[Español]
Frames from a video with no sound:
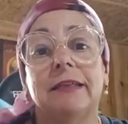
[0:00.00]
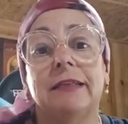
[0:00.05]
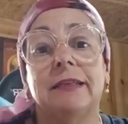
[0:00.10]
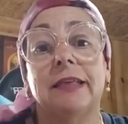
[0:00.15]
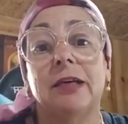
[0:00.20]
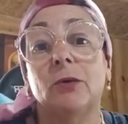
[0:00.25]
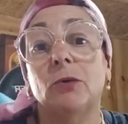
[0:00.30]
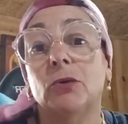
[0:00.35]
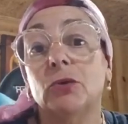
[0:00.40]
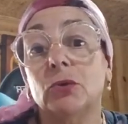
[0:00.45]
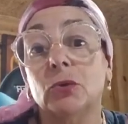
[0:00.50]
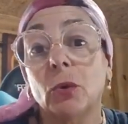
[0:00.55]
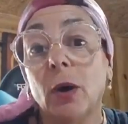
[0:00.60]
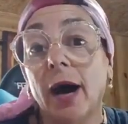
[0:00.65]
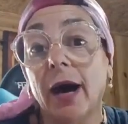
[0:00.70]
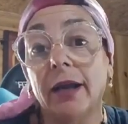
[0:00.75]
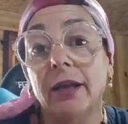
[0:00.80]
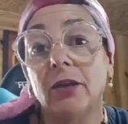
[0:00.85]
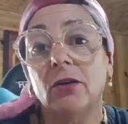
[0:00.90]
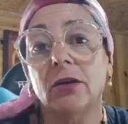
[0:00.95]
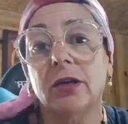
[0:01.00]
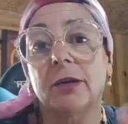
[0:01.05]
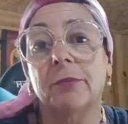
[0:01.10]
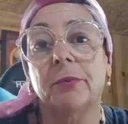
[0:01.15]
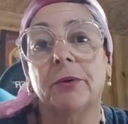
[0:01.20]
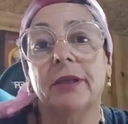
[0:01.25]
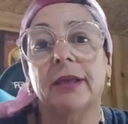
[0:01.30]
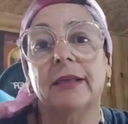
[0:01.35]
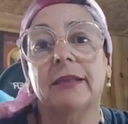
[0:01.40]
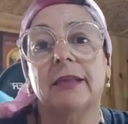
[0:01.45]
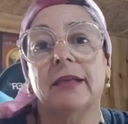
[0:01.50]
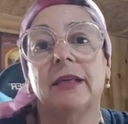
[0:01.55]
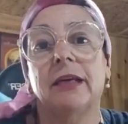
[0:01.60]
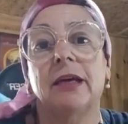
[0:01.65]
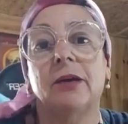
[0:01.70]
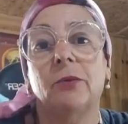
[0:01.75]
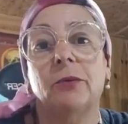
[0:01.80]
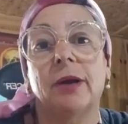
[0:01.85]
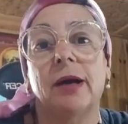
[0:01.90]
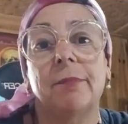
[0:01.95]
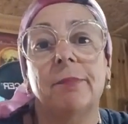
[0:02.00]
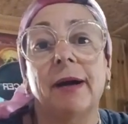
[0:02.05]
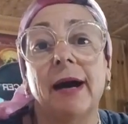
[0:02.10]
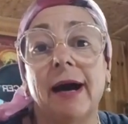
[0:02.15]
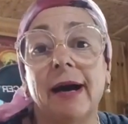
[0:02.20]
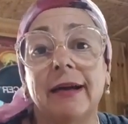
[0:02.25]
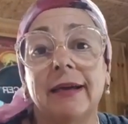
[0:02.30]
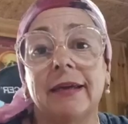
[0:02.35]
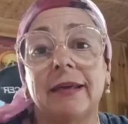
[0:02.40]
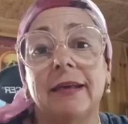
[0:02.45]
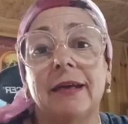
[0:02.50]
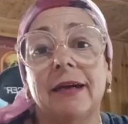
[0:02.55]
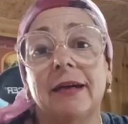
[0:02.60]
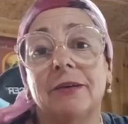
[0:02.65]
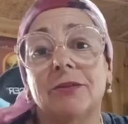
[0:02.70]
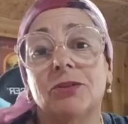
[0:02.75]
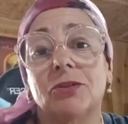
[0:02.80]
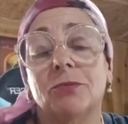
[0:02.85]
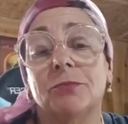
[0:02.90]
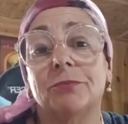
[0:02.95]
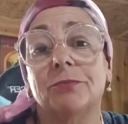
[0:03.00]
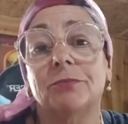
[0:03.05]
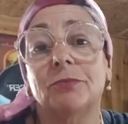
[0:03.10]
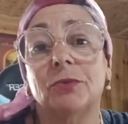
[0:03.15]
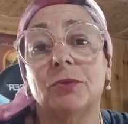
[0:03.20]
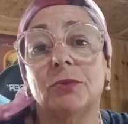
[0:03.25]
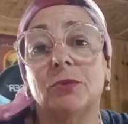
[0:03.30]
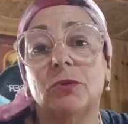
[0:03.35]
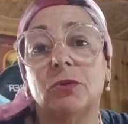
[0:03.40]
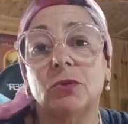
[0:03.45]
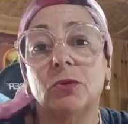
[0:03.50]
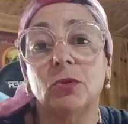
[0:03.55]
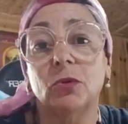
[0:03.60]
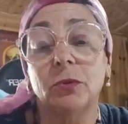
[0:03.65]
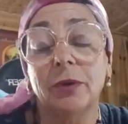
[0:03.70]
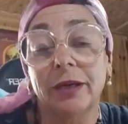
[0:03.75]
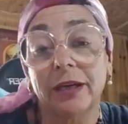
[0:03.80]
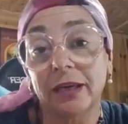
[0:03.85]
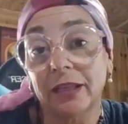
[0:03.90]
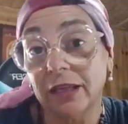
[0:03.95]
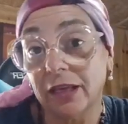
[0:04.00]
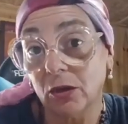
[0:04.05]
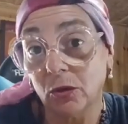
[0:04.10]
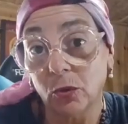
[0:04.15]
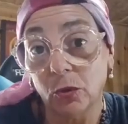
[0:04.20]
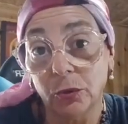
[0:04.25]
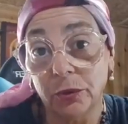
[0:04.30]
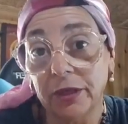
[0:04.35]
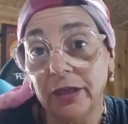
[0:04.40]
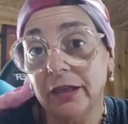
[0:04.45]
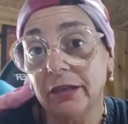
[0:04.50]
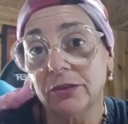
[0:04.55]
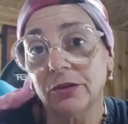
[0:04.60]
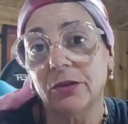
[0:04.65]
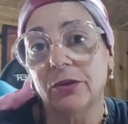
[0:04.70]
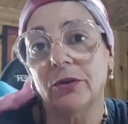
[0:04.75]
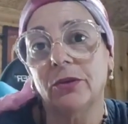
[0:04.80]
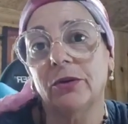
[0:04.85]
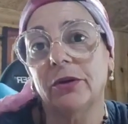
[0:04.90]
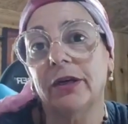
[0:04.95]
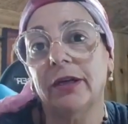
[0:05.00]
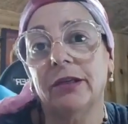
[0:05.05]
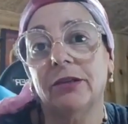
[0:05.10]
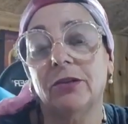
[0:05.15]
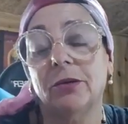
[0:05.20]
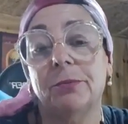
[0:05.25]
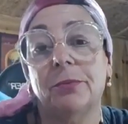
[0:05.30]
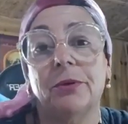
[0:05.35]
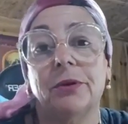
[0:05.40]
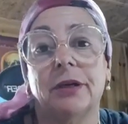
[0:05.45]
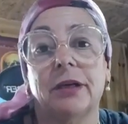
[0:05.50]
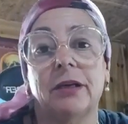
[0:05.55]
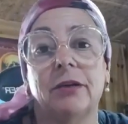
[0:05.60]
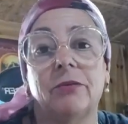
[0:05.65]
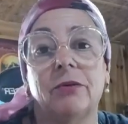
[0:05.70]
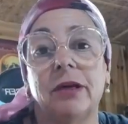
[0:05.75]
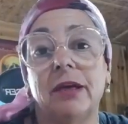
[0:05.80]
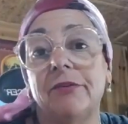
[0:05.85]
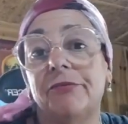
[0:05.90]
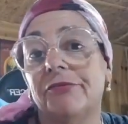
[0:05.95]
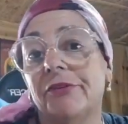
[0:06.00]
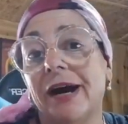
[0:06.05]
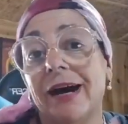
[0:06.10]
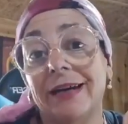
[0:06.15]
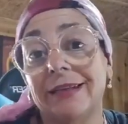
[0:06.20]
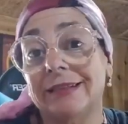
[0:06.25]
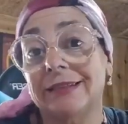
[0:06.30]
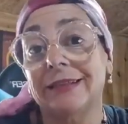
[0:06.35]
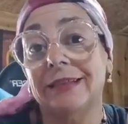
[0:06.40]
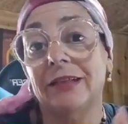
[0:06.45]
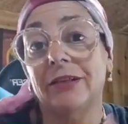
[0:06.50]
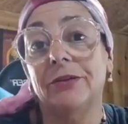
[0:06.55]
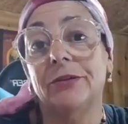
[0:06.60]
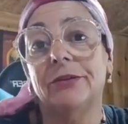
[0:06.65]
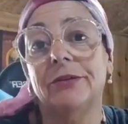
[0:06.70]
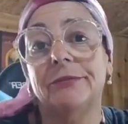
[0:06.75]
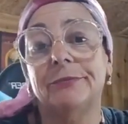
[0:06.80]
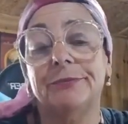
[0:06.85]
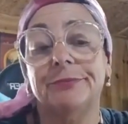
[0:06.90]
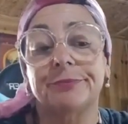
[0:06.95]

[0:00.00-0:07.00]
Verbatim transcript: de usuarios que pueda tener una página. Yo tuve que descubrir todo esto porque no es fácil, ¿no?